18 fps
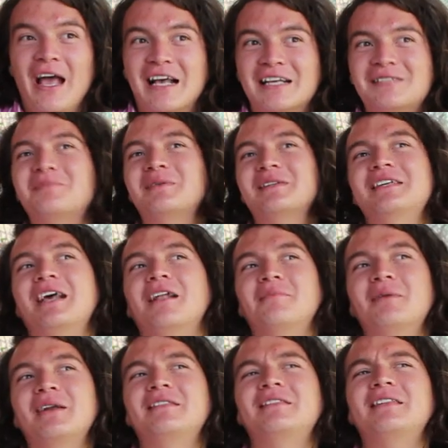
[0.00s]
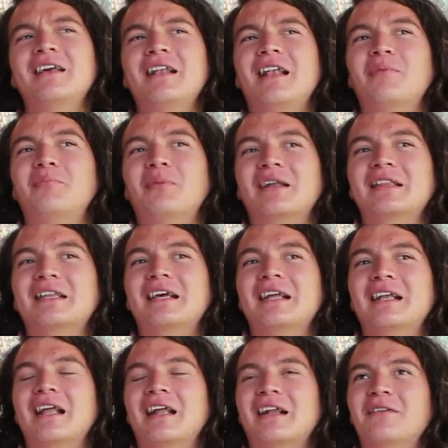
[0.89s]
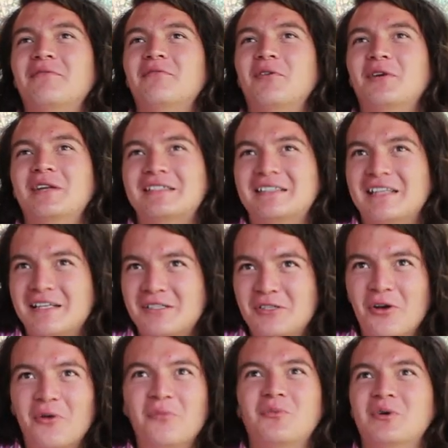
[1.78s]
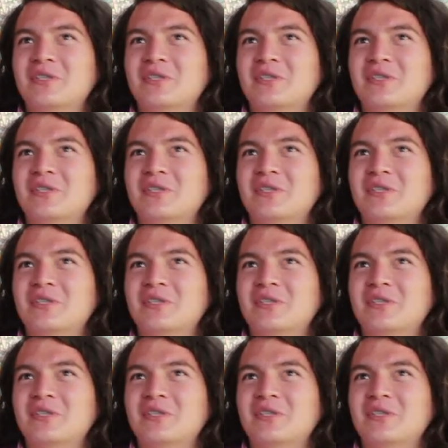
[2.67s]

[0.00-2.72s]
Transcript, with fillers: especialmente la parte de la reforestación,